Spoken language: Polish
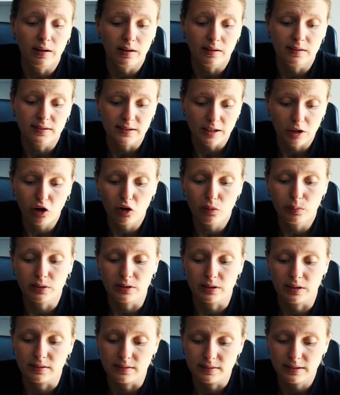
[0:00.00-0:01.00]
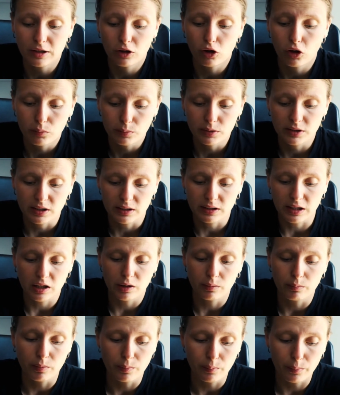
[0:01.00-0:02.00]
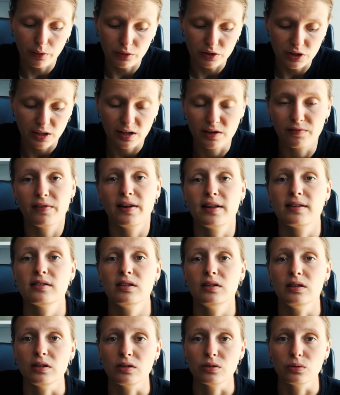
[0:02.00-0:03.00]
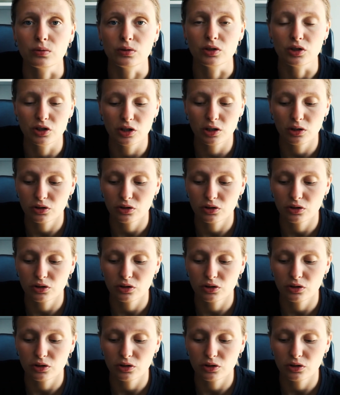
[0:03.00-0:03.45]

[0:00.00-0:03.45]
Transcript: znakomite, znakomite, nawet bym powiedziała rewelacyjne słodycze,